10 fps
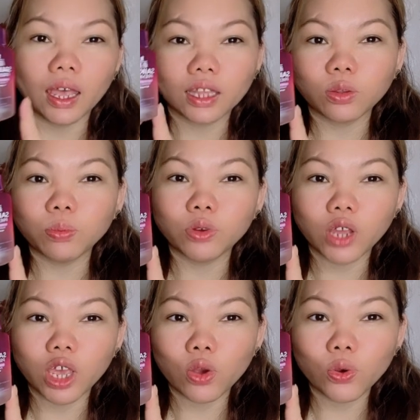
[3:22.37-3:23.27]
Ito muna
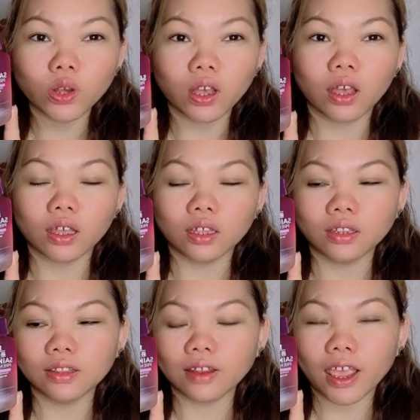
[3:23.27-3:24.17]
yung uh,
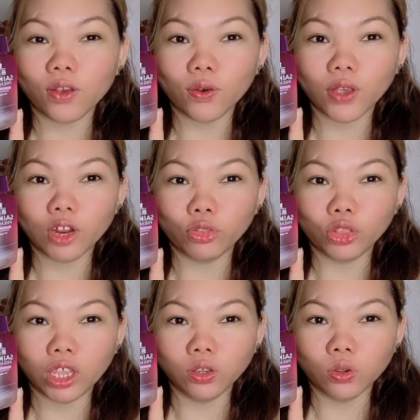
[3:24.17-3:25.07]
tinry ko,
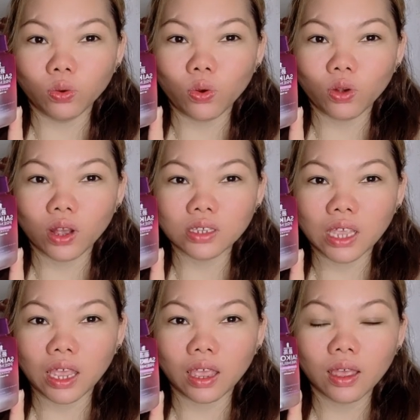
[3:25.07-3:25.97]
kinontinue ko.
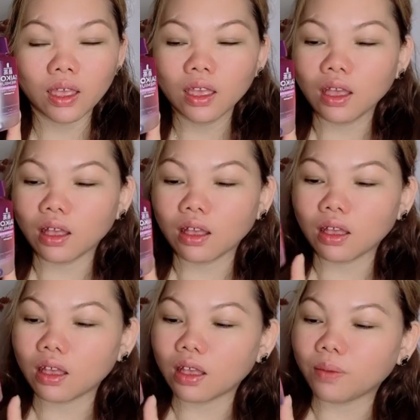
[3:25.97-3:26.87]
Kasi,
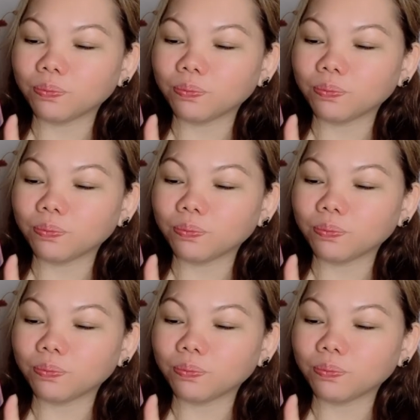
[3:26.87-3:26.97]
uh,